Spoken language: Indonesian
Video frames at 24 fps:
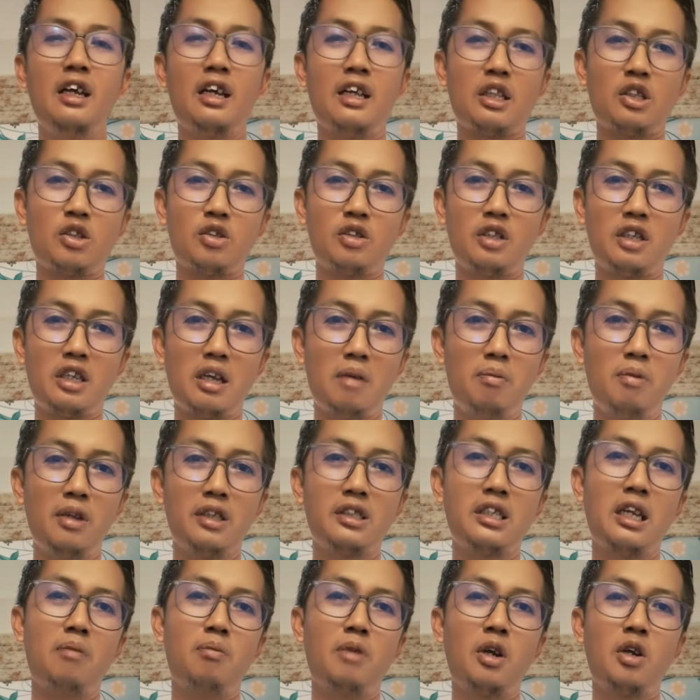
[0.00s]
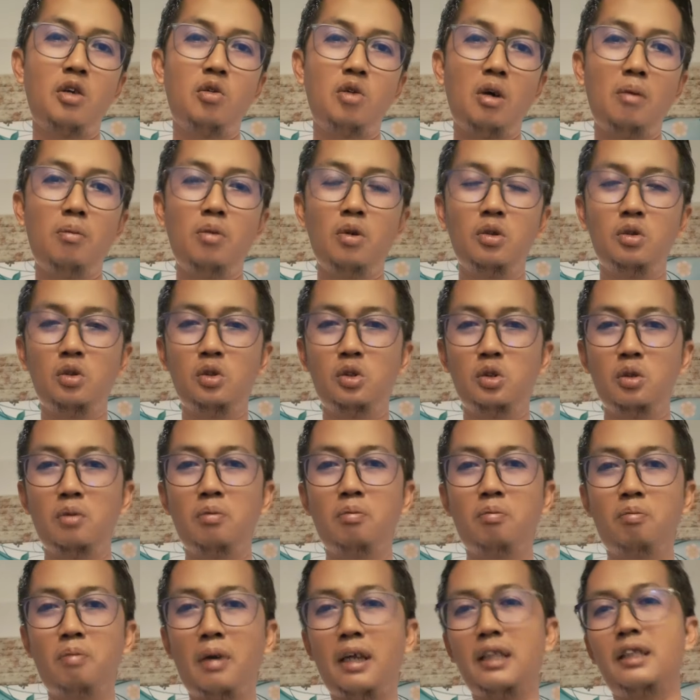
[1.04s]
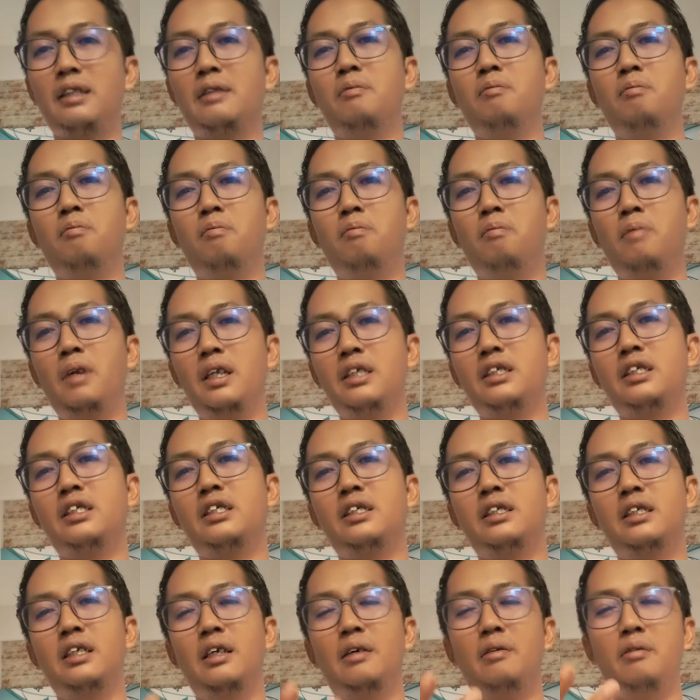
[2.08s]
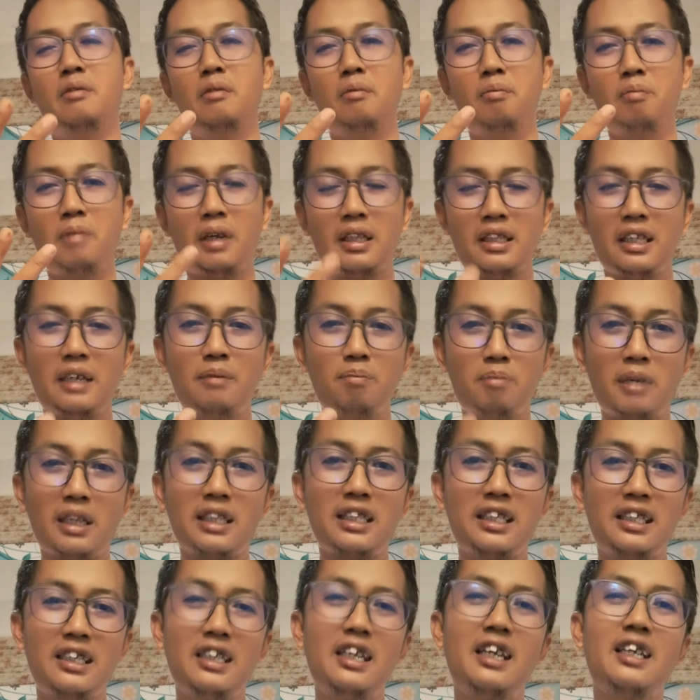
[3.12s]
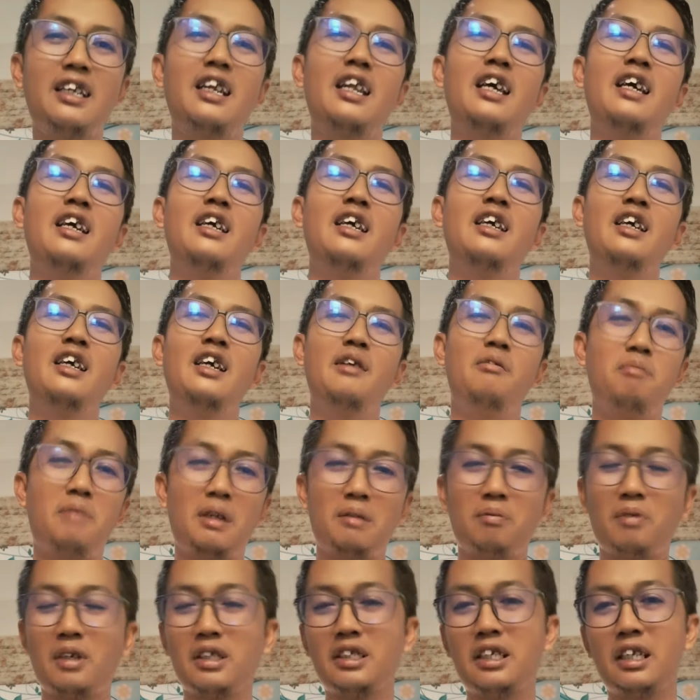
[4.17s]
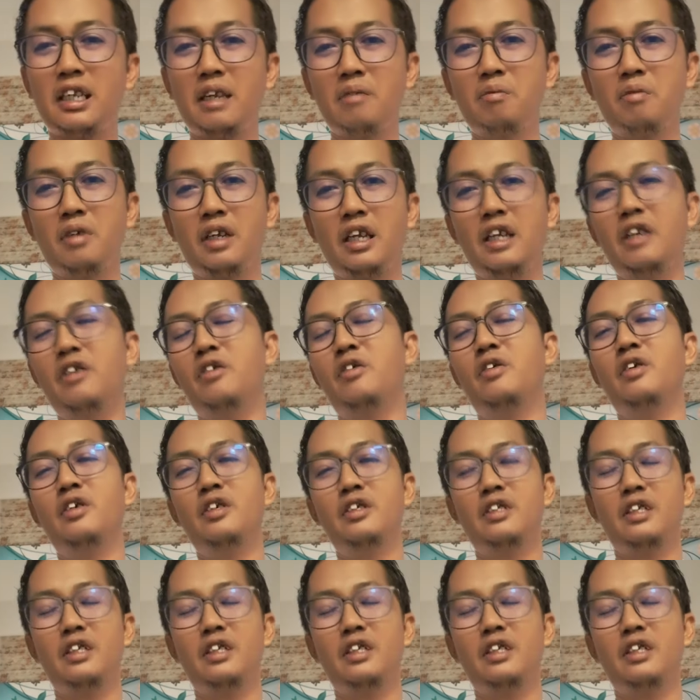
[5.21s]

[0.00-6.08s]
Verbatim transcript: atau 13 8 27 4 plus empat 4 ini adalah empat persen MGU.